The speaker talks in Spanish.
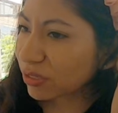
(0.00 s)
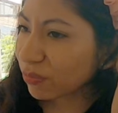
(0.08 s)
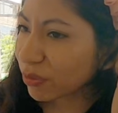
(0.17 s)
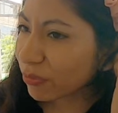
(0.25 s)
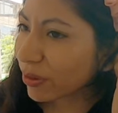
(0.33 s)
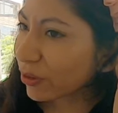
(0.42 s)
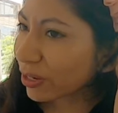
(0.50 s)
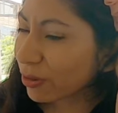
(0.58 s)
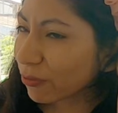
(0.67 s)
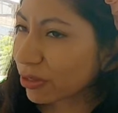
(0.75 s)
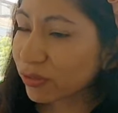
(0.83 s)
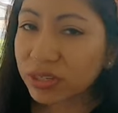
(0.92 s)
pues lo primero que
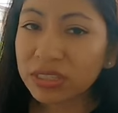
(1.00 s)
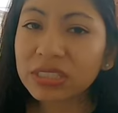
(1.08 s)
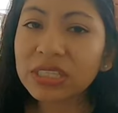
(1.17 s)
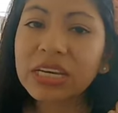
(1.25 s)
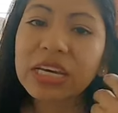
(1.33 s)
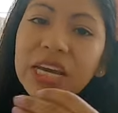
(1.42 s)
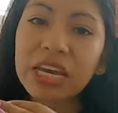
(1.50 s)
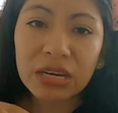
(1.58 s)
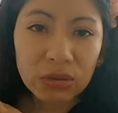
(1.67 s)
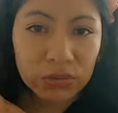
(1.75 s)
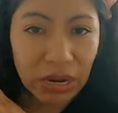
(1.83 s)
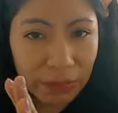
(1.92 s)
encuentro es
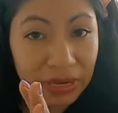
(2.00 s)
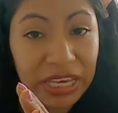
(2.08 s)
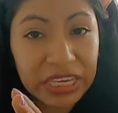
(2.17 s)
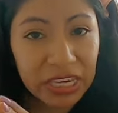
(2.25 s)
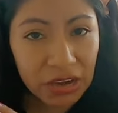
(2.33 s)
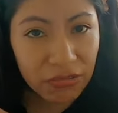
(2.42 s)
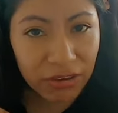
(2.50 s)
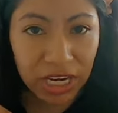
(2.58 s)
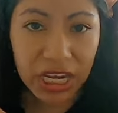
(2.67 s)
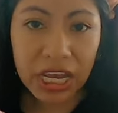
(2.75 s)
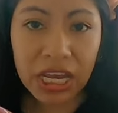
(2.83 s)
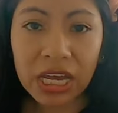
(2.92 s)
una pequeña
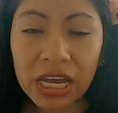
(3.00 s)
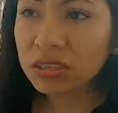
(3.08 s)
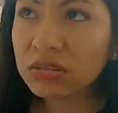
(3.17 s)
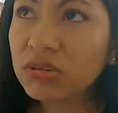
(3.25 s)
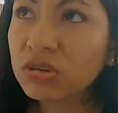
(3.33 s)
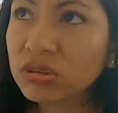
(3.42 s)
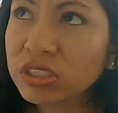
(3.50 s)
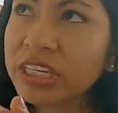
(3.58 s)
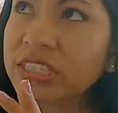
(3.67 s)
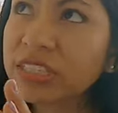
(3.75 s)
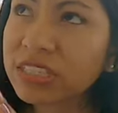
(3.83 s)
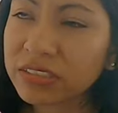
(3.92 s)
feria no
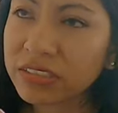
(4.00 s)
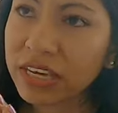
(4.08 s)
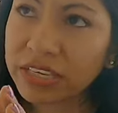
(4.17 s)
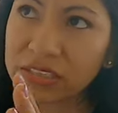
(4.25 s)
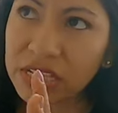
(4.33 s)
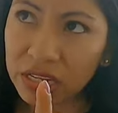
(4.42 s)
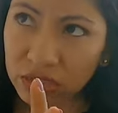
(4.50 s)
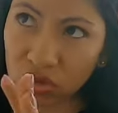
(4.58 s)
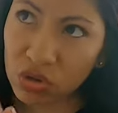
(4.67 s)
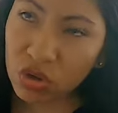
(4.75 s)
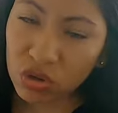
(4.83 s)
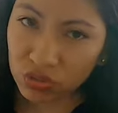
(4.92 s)
sé si es que están
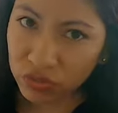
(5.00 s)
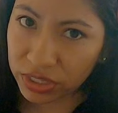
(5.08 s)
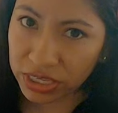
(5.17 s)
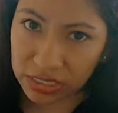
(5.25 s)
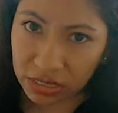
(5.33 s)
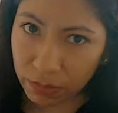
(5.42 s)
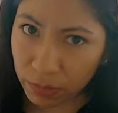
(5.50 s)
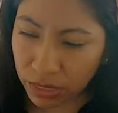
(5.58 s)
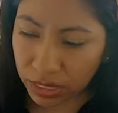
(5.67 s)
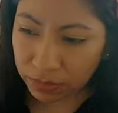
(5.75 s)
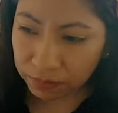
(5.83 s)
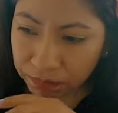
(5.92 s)
todos los fines de
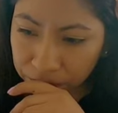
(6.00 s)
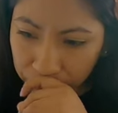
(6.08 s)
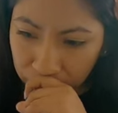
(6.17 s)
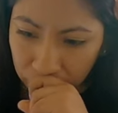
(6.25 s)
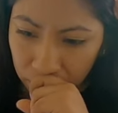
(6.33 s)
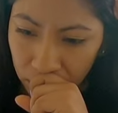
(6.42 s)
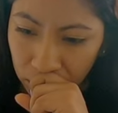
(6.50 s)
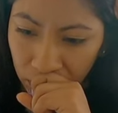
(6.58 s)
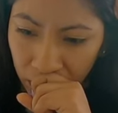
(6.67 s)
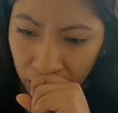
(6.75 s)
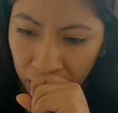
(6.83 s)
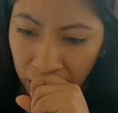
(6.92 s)
semana
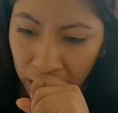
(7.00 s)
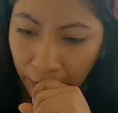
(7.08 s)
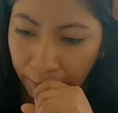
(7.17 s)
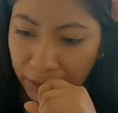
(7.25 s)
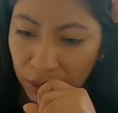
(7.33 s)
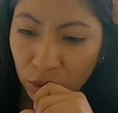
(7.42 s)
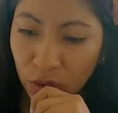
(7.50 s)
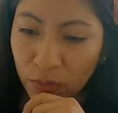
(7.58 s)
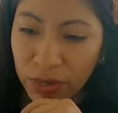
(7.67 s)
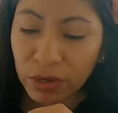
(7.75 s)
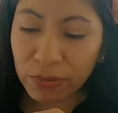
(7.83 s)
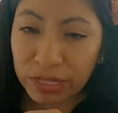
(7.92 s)
pero
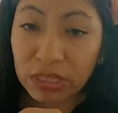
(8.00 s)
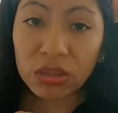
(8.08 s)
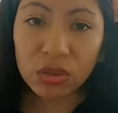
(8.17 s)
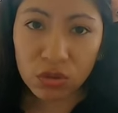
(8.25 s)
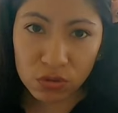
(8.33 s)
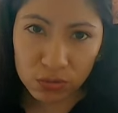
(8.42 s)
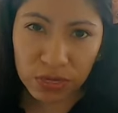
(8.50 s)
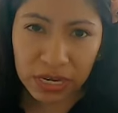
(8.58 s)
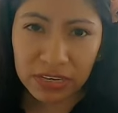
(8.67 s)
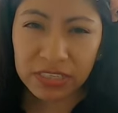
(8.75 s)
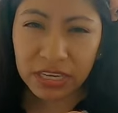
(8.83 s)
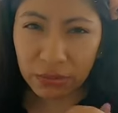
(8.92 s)
mayormente todos los
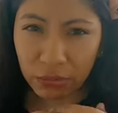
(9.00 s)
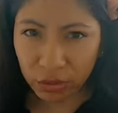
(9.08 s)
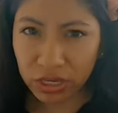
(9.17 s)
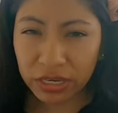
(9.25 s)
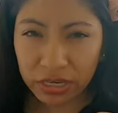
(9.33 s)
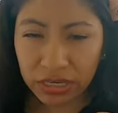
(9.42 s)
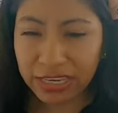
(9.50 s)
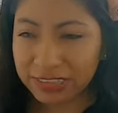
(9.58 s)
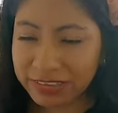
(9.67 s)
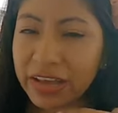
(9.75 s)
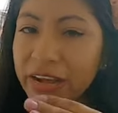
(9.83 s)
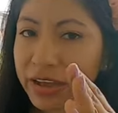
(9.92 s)
viernes que voy
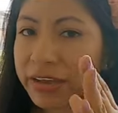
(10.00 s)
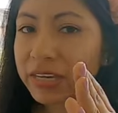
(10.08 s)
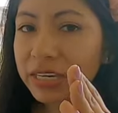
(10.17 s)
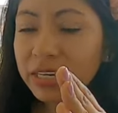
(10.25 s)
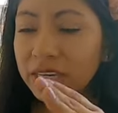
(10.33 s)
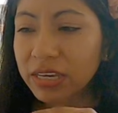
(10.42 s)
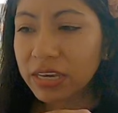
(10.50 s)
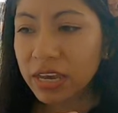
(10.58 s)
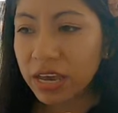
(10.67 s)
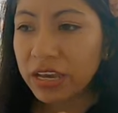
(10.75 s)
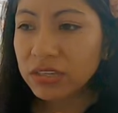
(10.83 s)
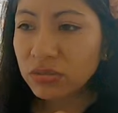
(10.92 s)
están ahí
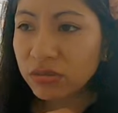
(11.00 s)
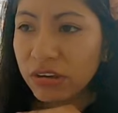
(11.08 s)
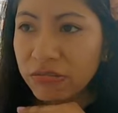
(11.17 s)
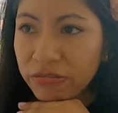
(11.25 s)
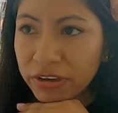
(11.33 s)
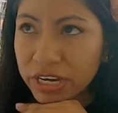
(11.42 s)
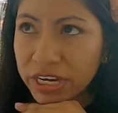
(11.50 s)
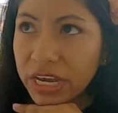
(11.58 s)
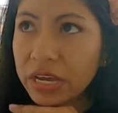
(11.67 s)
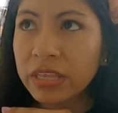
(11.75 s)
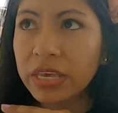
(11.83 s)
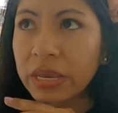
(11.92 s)
es una
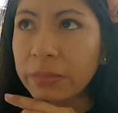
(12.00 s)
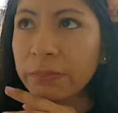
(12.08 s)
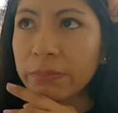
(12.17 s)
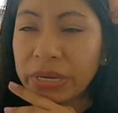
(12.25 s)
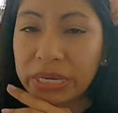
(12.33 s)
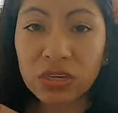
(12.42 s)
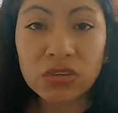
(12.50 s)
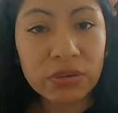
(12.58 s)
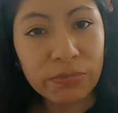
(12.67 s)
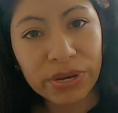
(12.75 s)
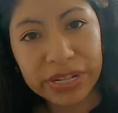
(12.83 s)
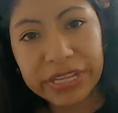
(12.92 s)
feria de
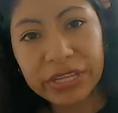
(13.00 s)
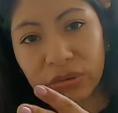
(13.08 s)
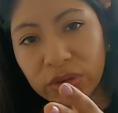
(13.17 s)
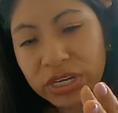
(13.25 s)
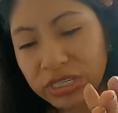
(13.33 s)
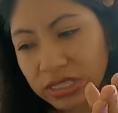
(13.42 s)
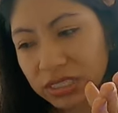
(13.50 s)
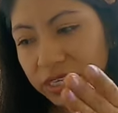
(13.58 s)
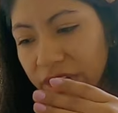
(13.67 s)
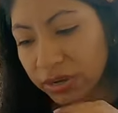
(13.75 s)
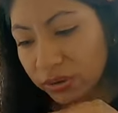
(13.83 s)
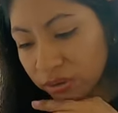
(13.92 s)
pequeños emprendedores
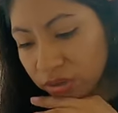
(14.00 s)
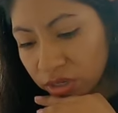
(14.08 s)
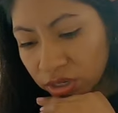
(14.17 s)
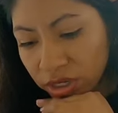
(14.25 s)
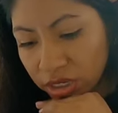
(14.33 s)
creo